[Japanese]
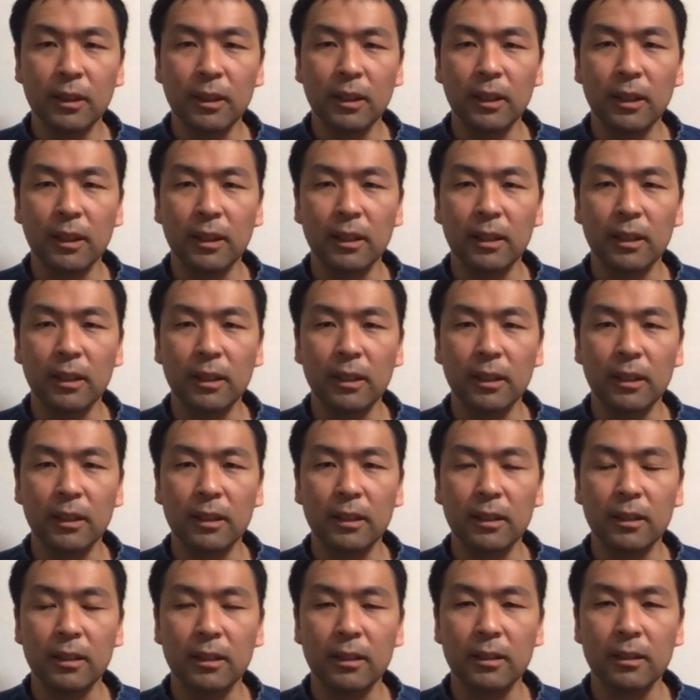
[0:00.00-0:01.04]

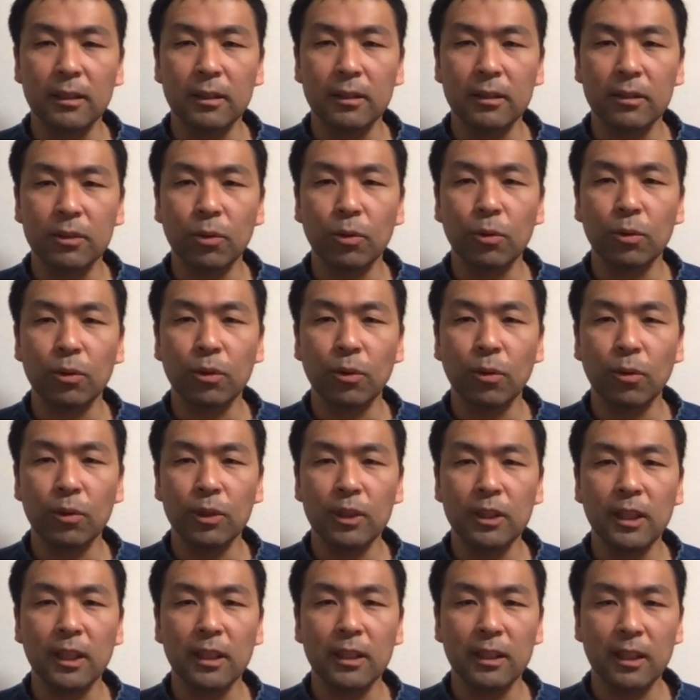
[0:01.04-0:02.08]
えー、状況
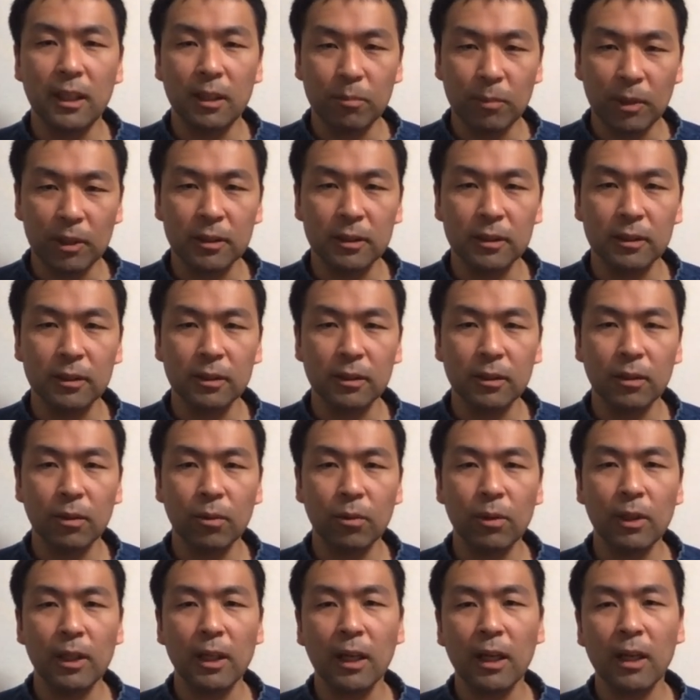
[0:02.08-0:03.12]
になっています
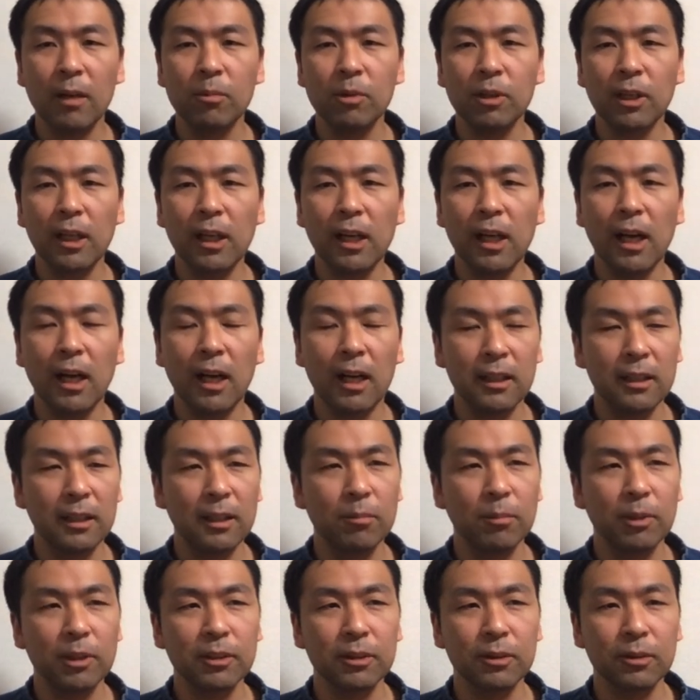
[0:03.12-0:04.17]
これは株価が上がっ
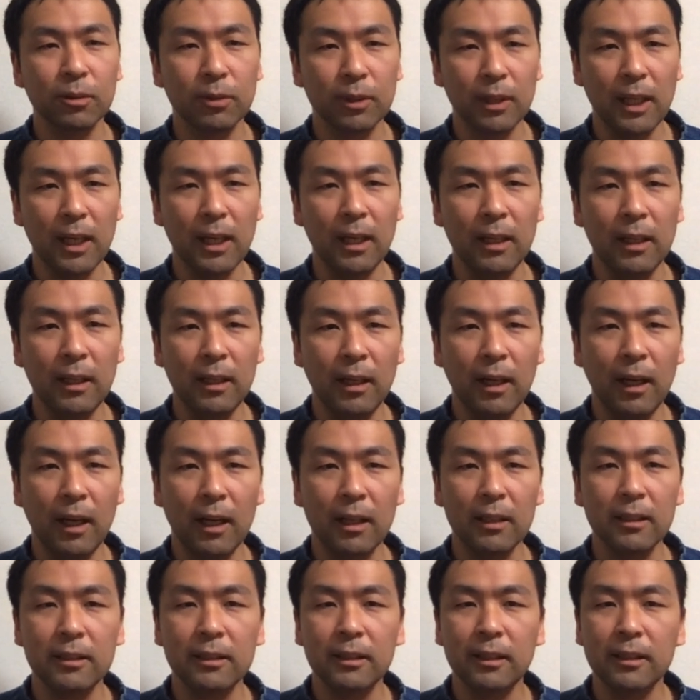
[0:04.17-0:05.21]
てますので
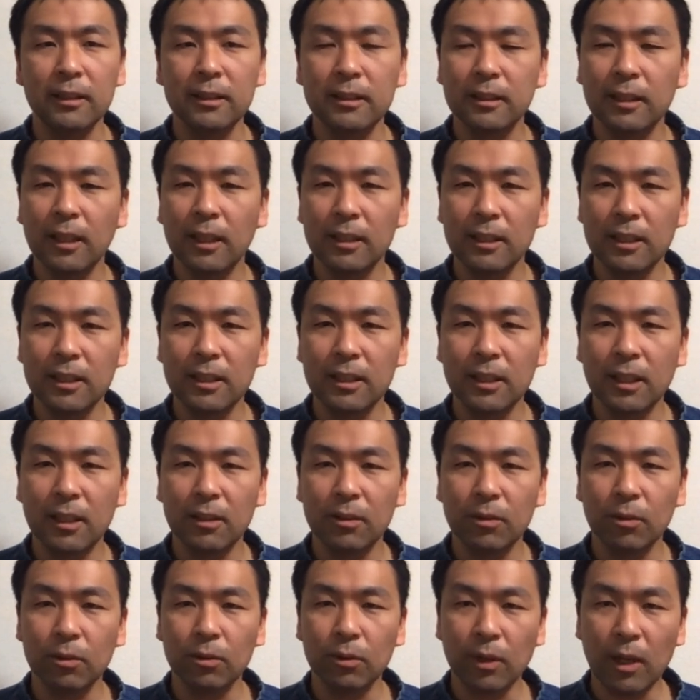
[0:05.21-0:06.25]
安全資産に逃げ
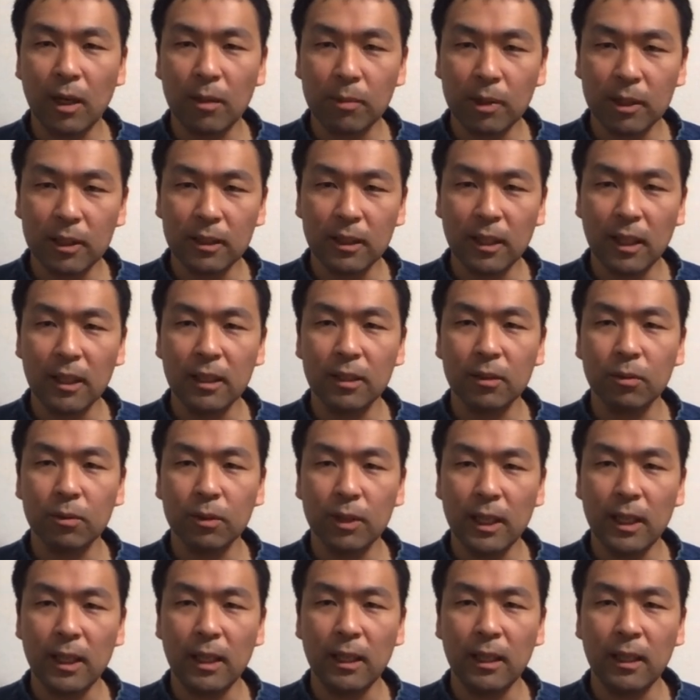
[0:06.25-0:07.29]
ることがあまりないの
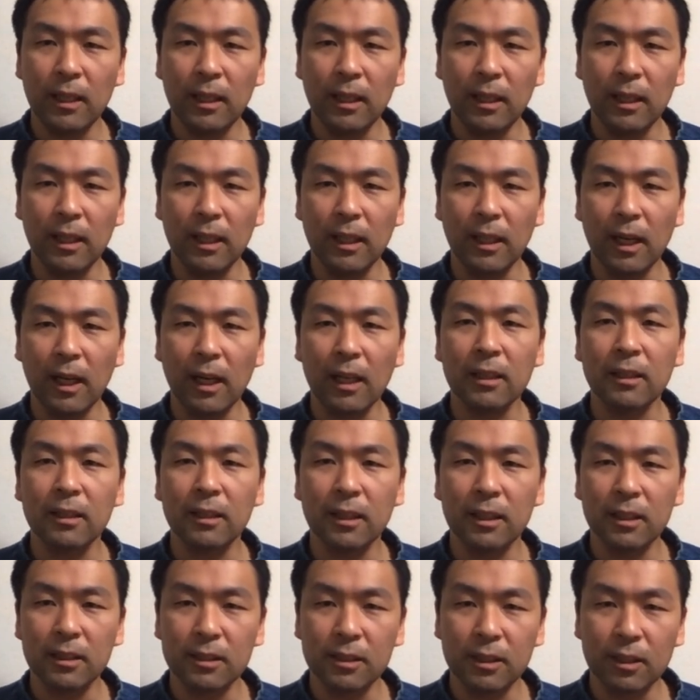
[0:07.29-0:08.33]
で、えー、安
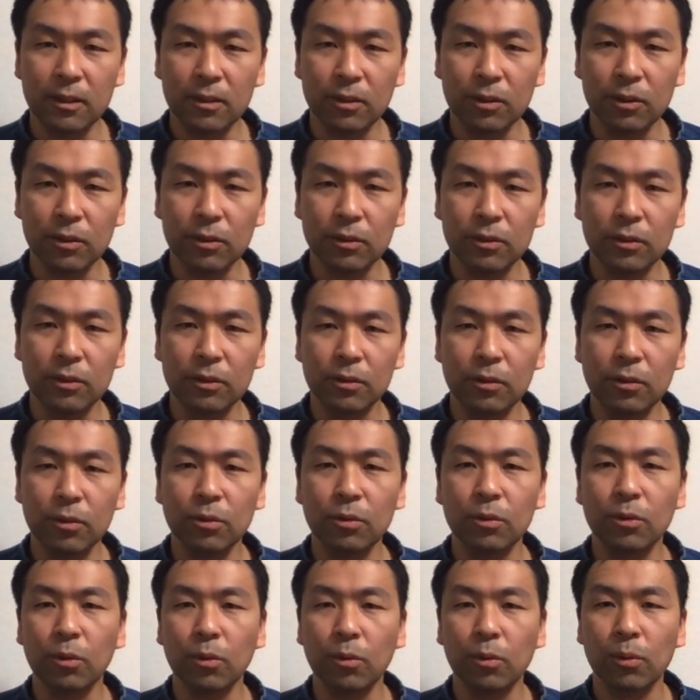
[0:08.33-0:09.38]
定しているとい
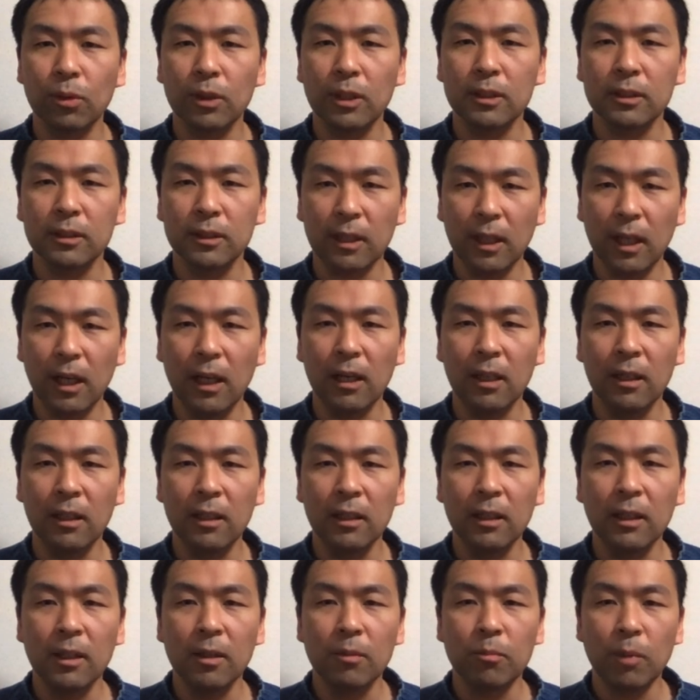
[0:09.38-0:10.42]
うところですが
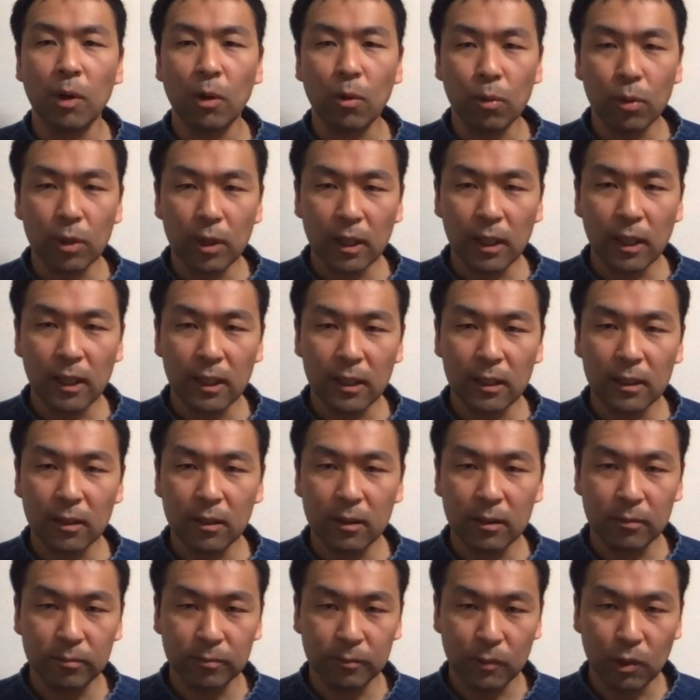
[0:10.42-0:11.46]
これが
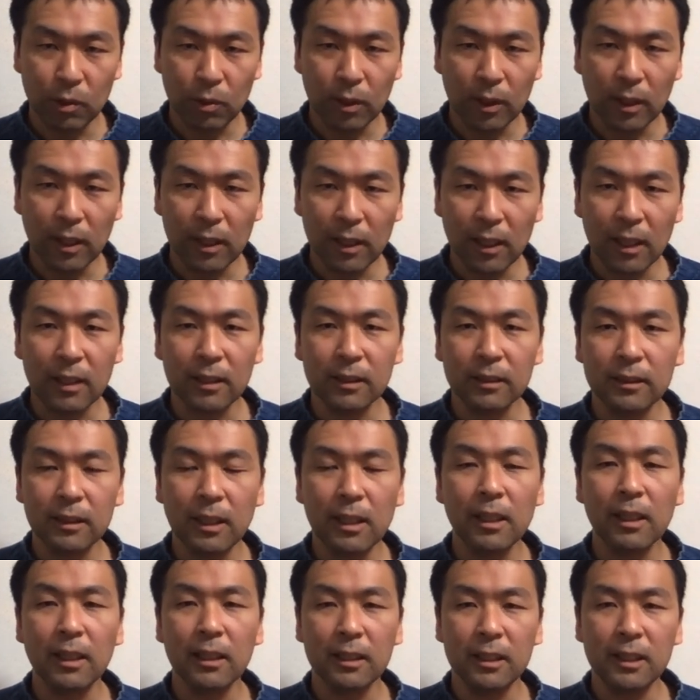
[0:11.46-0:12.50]
これから
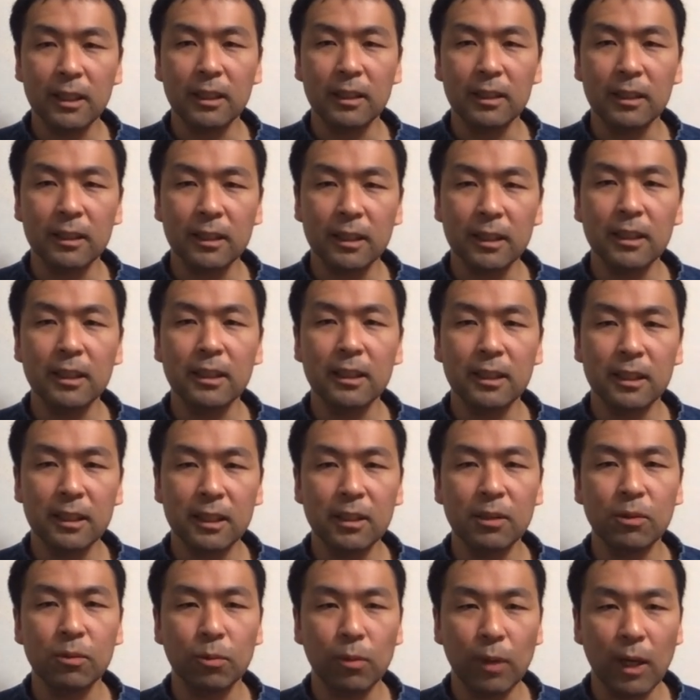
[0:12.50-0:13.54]
さらに金
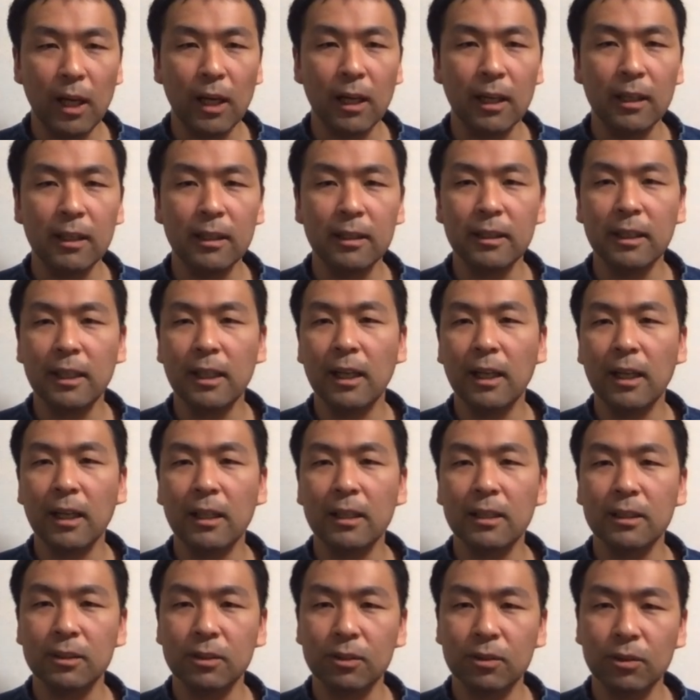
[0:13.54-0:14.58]
銀は値上
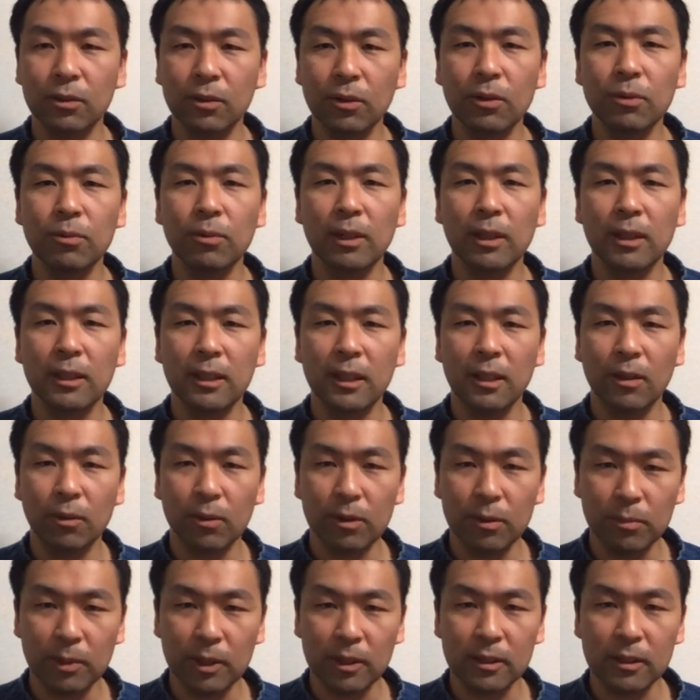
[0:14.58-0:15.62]
がりすると言われてお
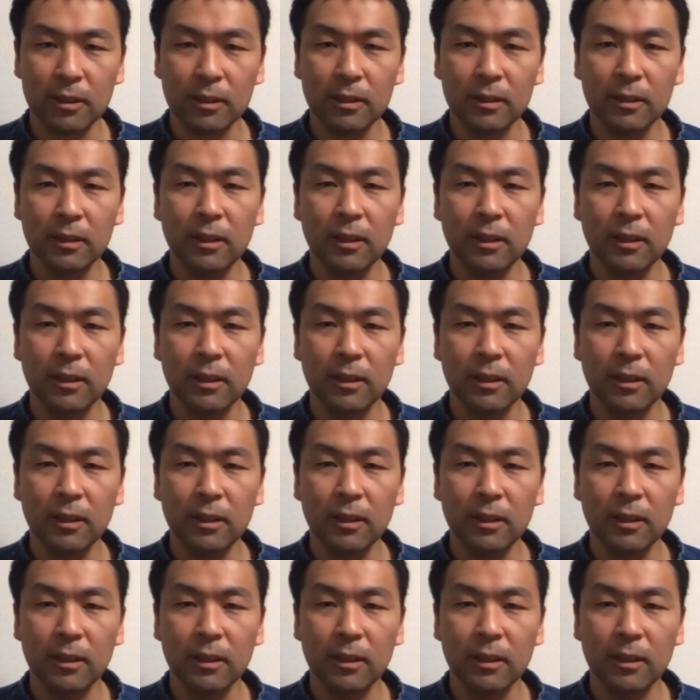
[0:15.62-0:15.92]
ります